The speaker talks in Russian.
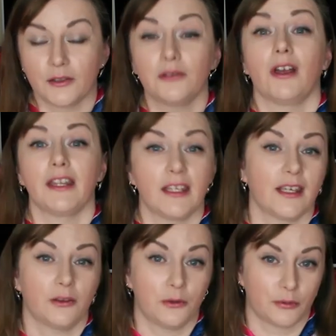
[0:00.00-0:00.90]
но о ней
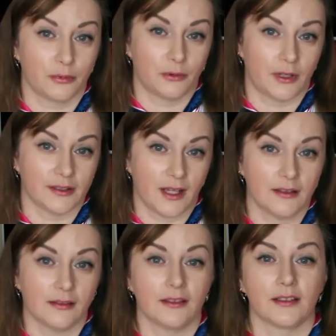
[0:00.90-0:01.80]
я тоже буду
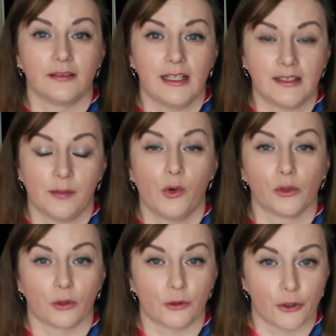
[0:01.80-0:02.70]
рассказывать, называется
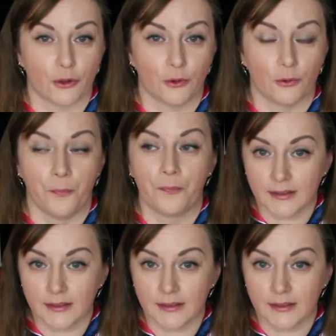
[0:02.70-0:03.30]
«Мотор-шоу».